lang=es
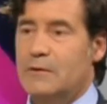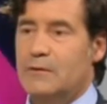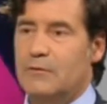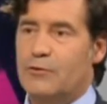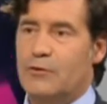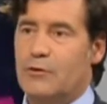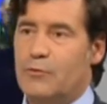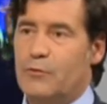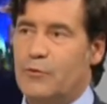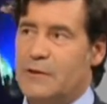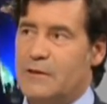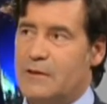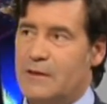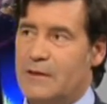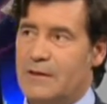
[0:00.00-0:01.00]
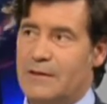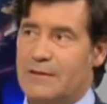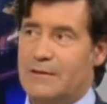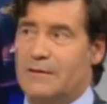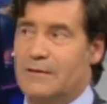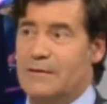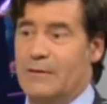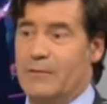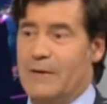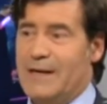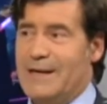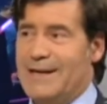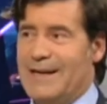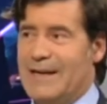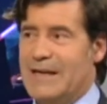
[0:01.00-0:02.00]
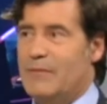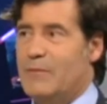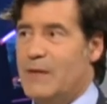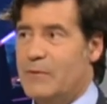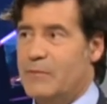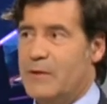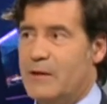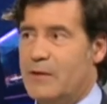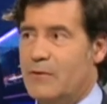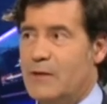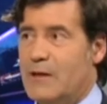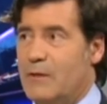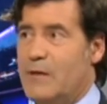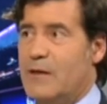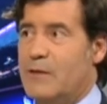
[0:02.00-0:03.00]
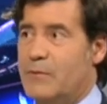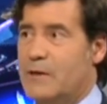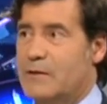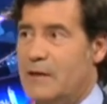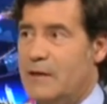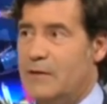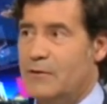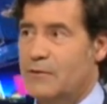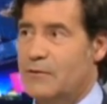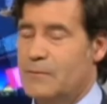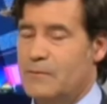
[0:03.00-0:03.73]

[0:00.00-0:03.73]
lo único que puede hacer es desincentivar el que haya más emprendedores y más empresarios.